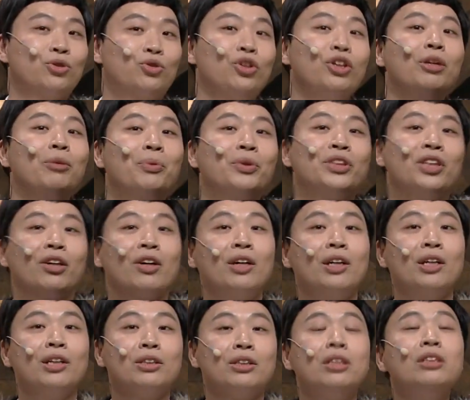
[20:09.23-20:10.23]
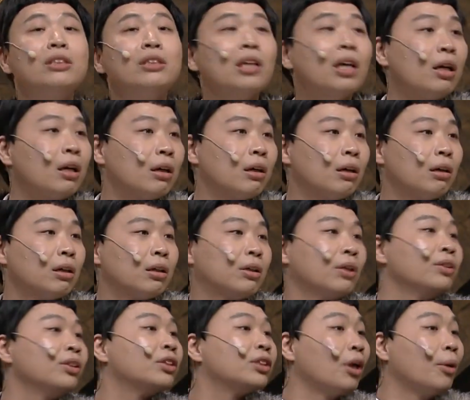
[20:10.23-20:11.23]
주위를 보세요. 진짜
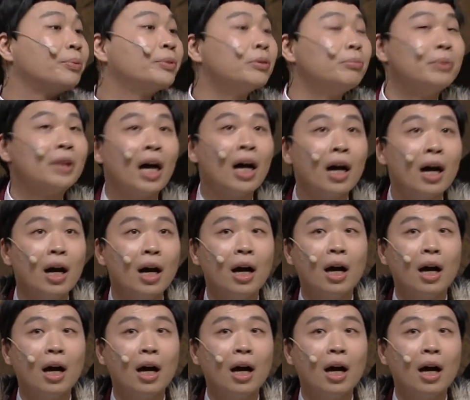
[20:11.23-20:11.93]
그런 여자 없습니다.